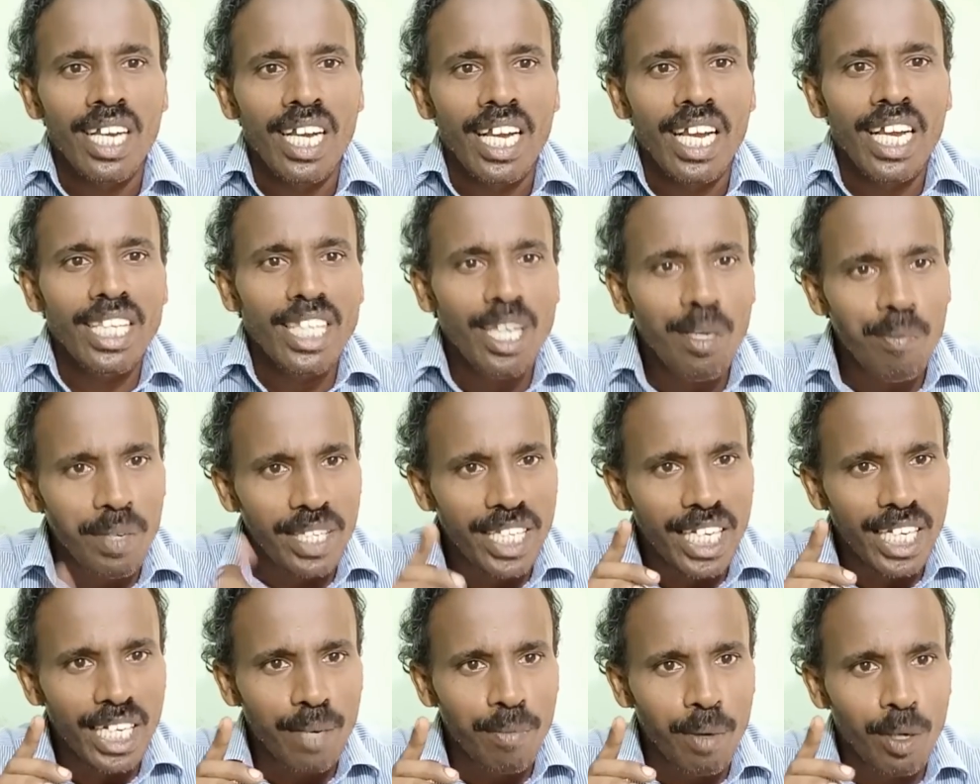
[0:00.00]
இது
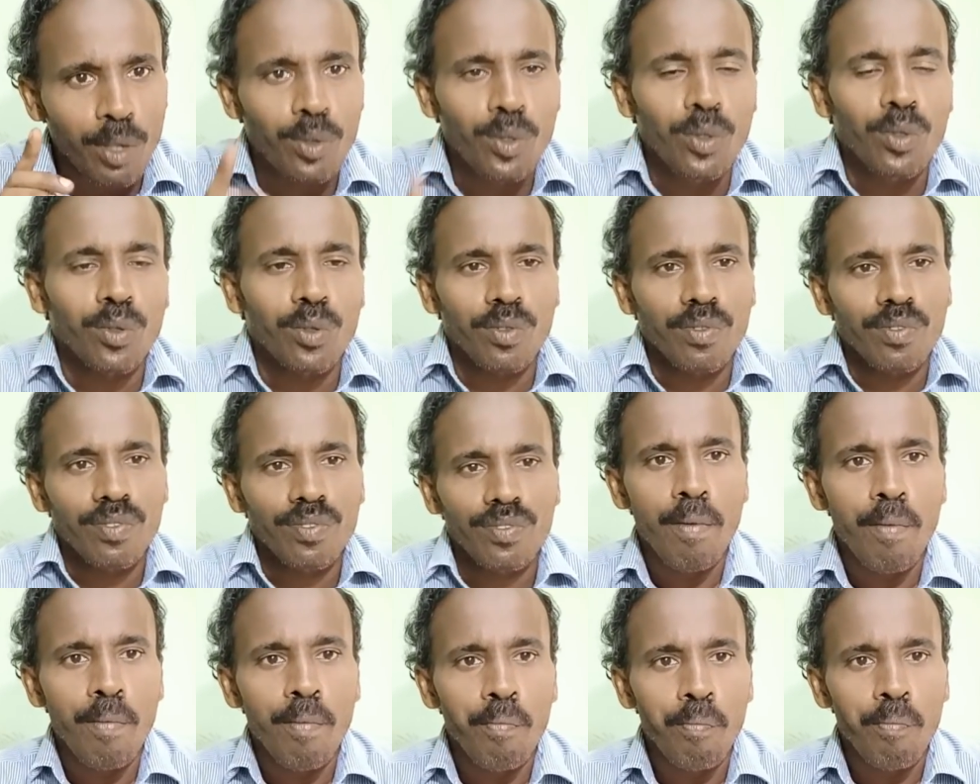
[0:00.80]
மிஸ்டேக் நம்பர் டூ
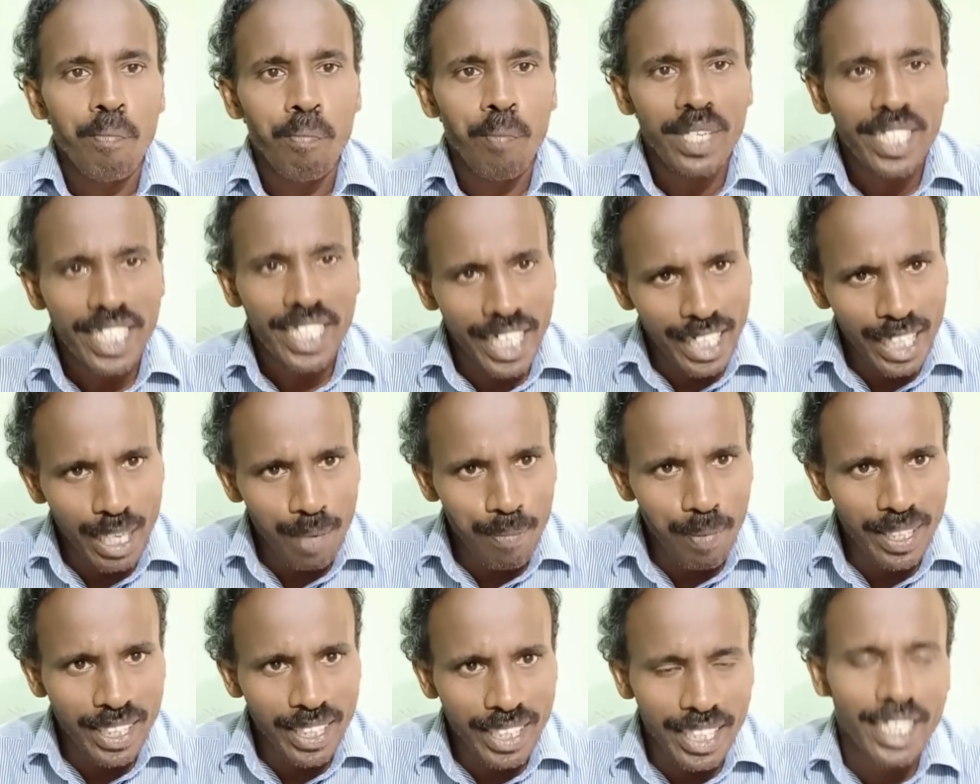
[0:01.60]
மிஸ்டேக்
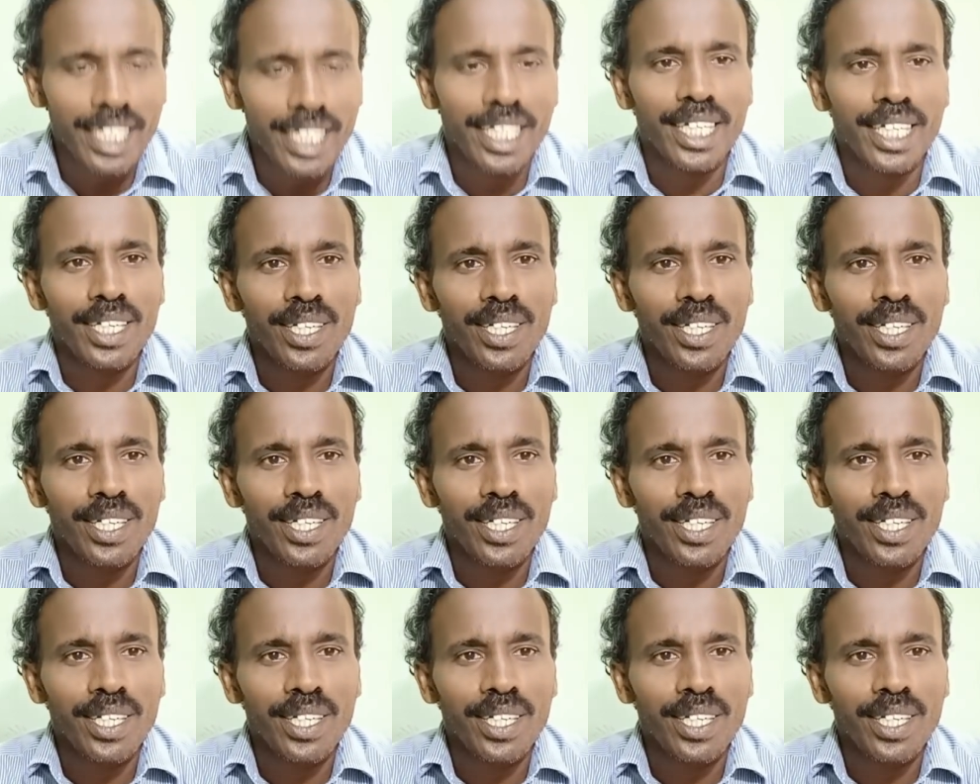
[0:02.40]
நம்பர் த்ரீ